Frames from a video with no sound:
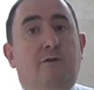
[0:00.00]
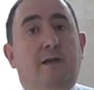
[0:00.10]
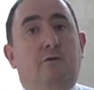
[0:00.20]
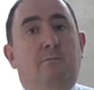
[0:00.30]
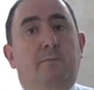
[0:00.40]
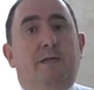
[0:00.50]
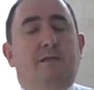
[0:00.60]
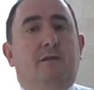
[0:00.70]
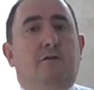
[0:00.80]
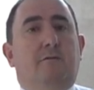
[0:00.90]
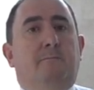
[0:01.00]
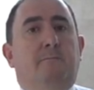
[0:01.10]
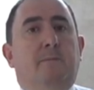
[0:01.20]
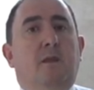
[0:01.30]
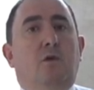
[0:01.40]
de conversión,
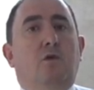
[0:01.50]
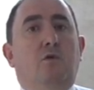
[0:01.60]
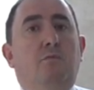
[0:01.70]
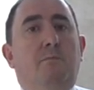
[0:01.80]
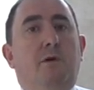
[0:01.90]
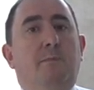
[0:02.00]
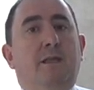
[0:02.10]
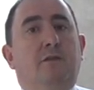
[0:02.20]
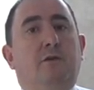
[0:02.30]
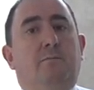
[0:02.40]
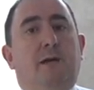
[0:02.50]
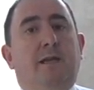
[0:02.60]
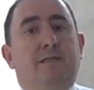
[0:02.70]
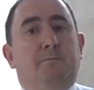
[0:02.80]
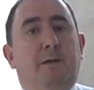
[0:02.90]
un momento
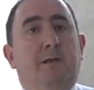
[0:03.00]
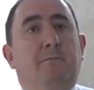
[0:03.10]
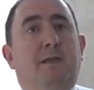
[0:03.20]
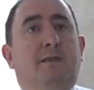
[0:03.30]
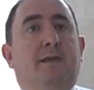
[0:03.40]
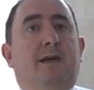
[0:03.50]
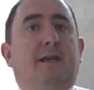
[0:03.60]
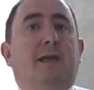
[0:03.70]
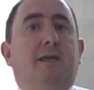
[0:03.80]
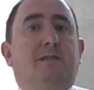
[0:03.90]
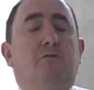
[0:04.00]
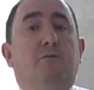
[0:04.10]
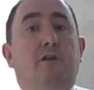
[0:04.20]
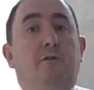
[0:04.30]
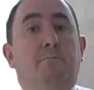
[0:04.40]
para experimentar esa
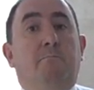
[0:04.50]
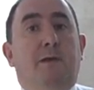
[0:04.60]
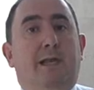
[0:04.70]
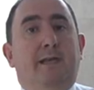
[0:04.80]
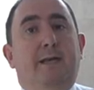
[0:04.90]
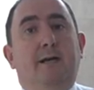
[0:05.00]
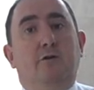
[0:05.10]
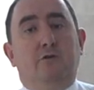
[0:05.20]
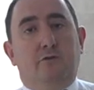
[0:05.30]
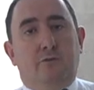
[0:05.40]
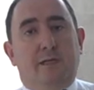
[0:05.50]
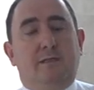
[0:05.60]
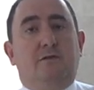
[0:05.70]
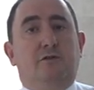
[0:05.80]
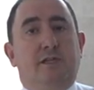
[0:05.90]
unión plena con
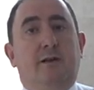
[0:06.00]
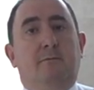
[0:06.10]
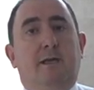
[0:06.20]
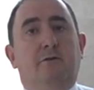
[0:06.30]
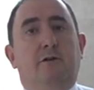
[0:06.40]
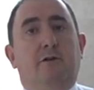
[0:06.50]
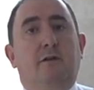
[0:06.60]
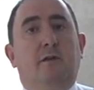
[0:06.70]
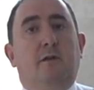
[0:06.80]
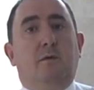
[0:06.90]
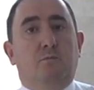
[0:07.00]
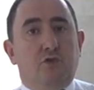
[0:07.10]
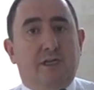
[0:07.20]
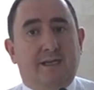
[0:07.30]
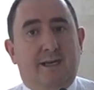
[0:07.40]
nuestro Salvador.
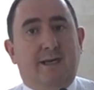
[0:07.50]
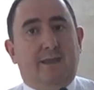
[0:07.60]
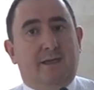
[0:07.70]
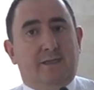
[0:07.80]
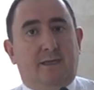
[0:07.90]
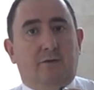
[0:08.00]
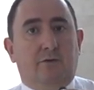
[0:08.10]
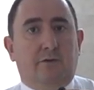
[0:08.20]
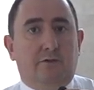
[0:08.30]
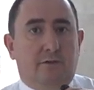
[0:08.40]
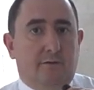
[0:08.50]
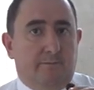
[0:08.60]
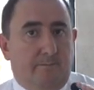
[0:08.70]
Muchas gracias a todos.